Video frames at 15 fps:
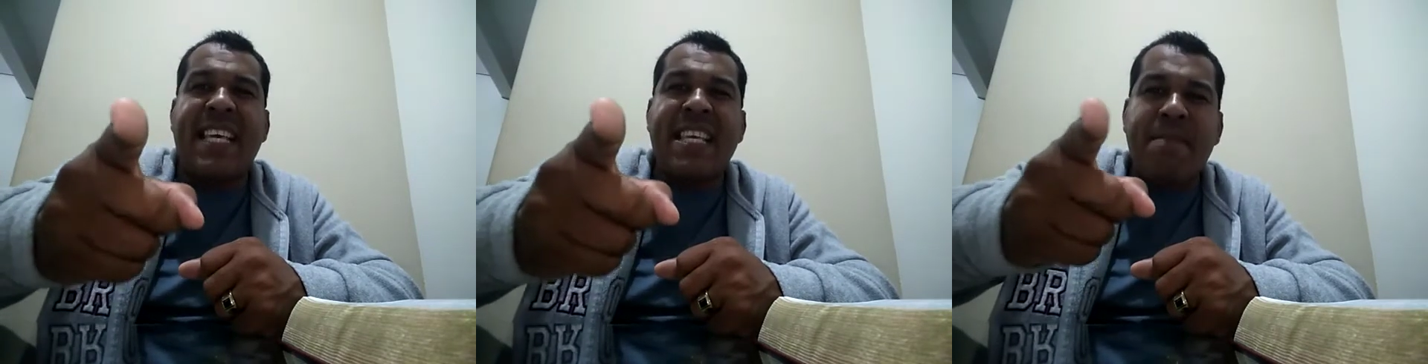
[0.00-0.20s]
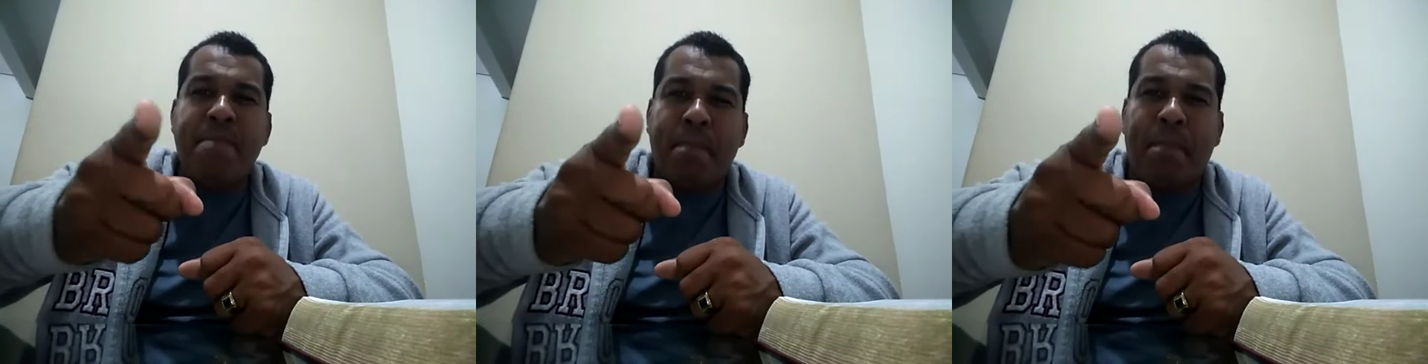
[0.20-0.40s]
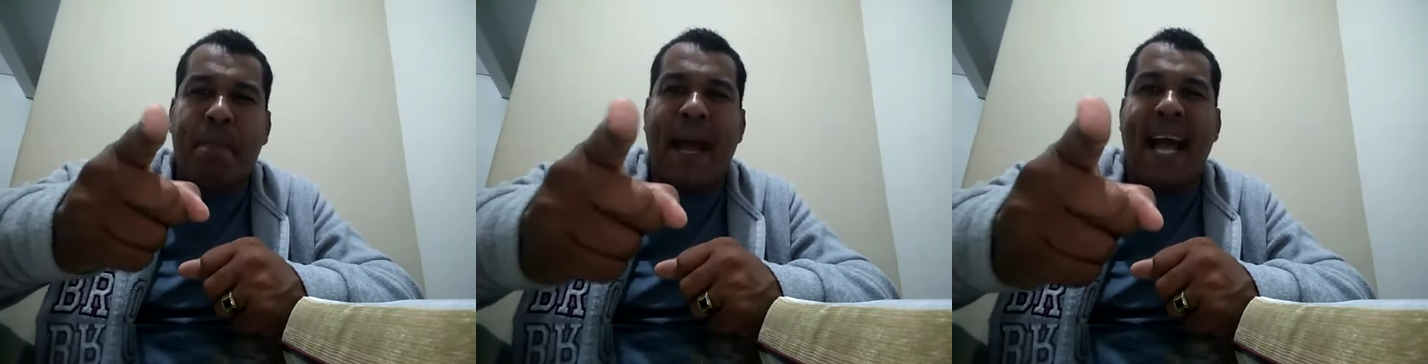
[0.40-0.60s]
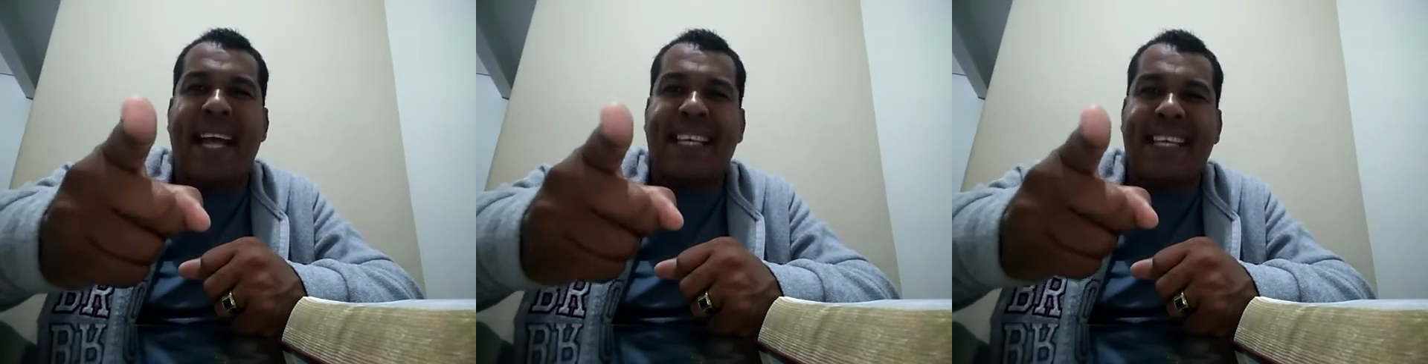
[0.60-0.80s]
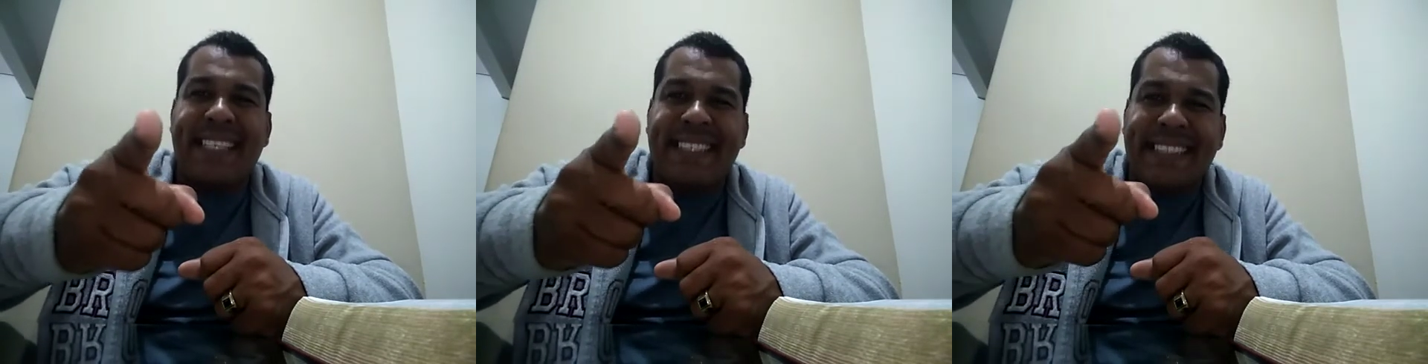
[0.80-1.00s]

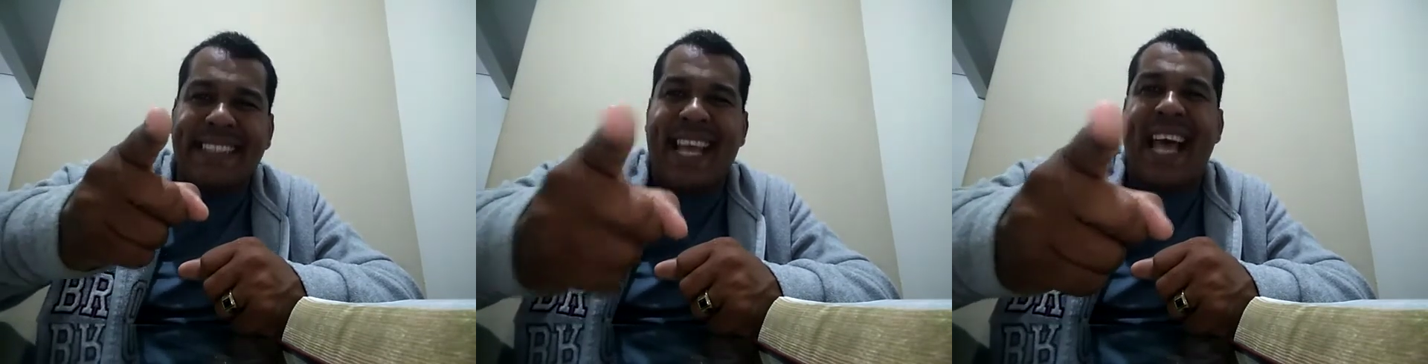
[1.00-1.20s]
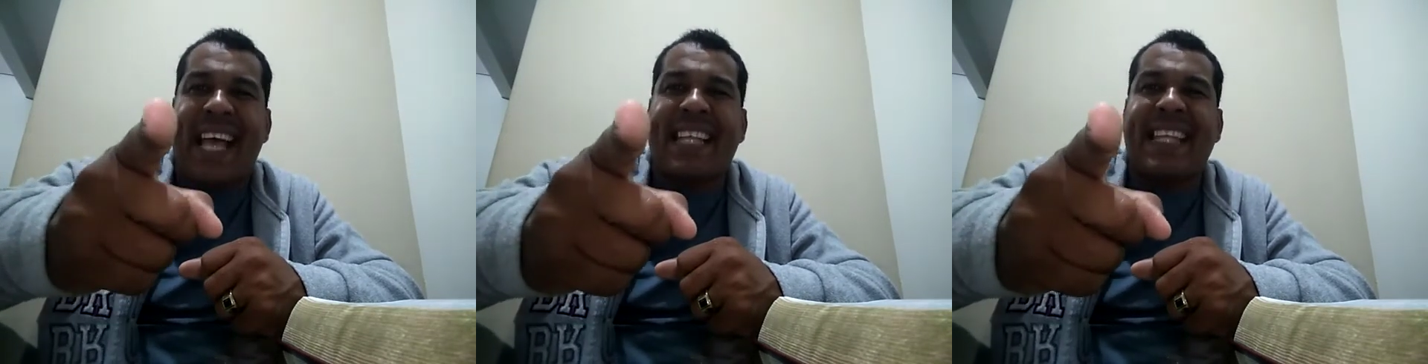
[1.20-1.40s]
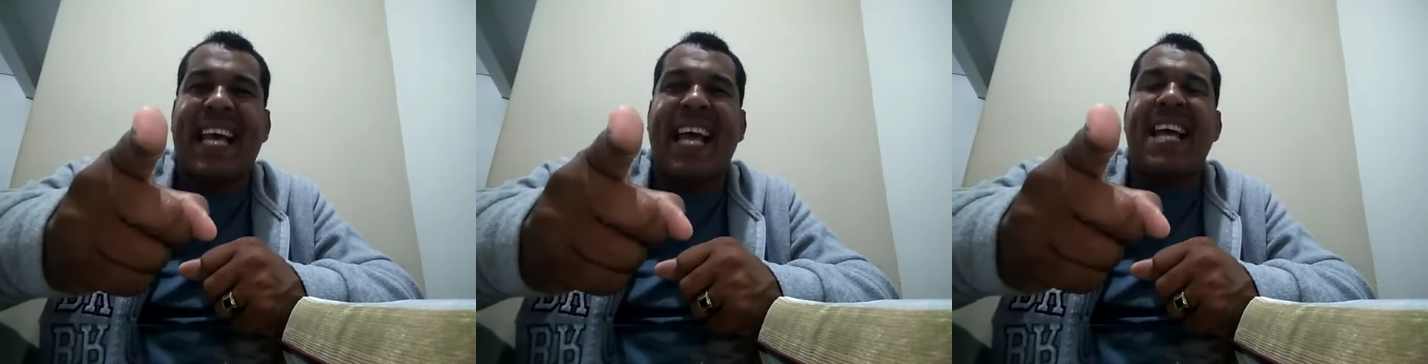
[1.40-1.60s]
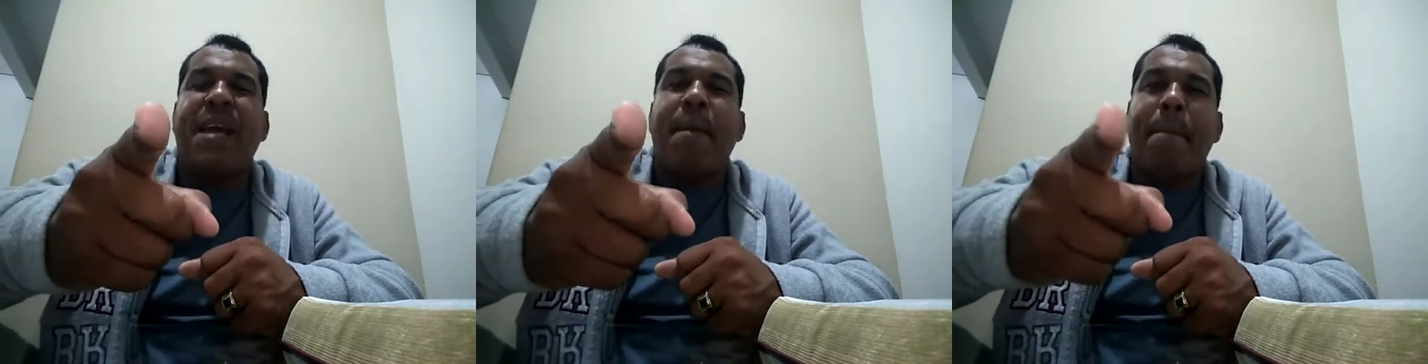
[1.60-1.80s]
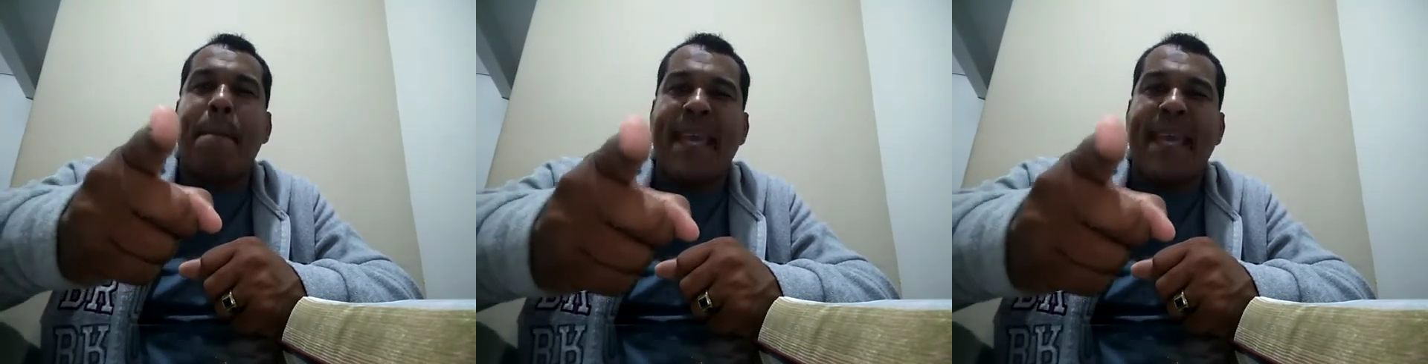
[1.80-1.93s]
impactada